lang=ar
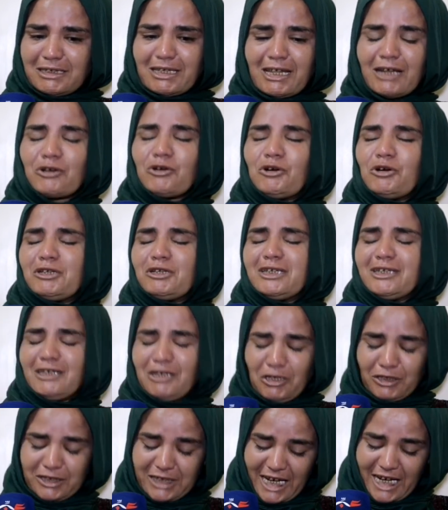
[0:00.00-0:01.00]
تلقوت
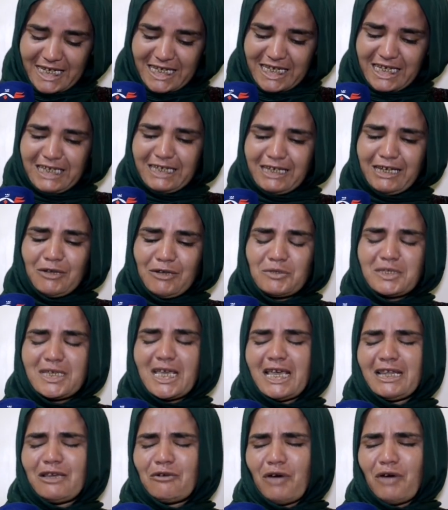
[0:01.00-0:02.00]
نحط راسي ندير
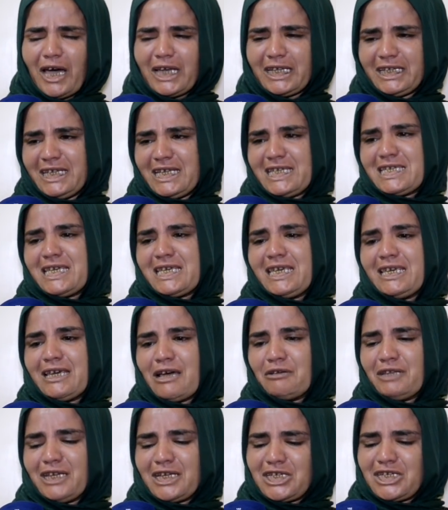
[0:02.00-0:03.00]
اللوسة هذا واخا الناس هي
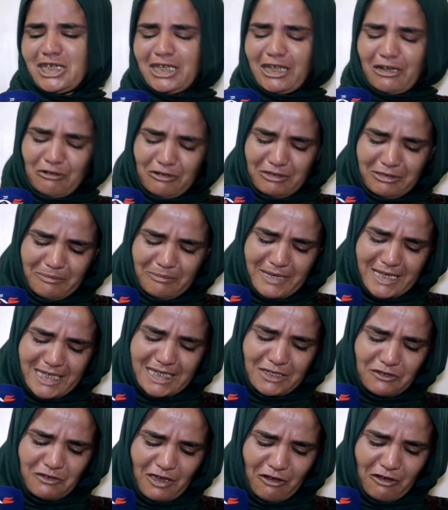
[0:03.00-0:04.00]
وداك الشيء ديال
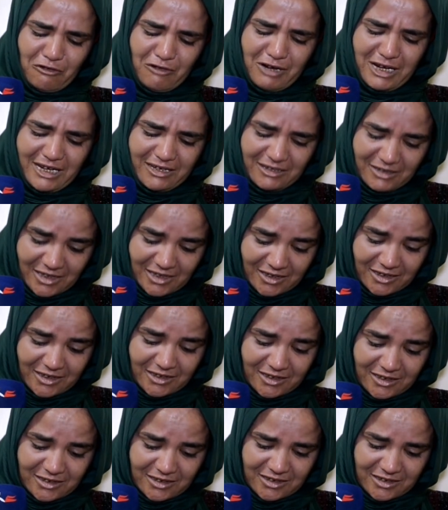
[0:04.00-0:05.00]
نمس فيه نقول
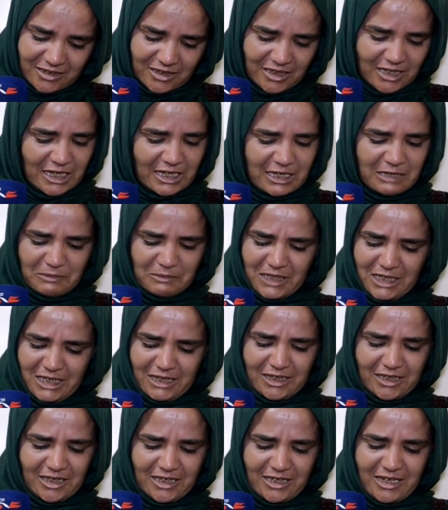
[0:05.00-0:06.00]
لا يا
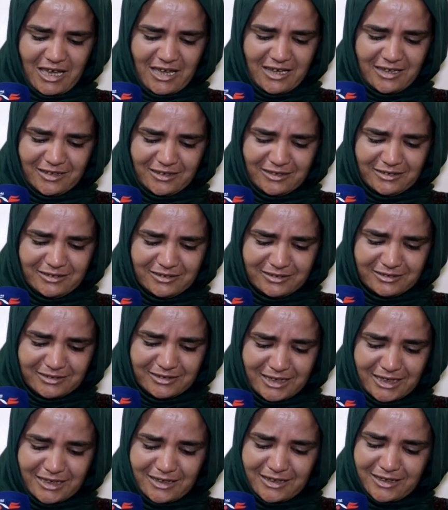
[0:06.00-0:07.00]
بنيتي الله
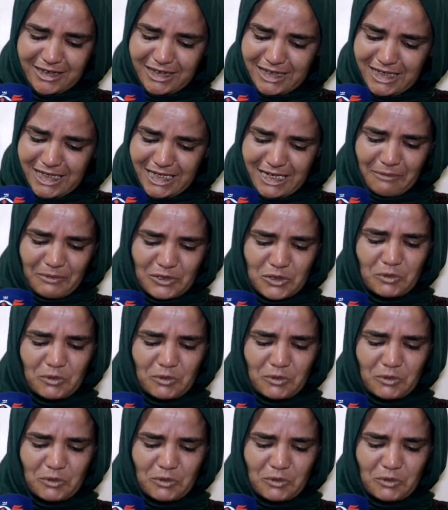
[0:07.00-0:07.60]
تعلم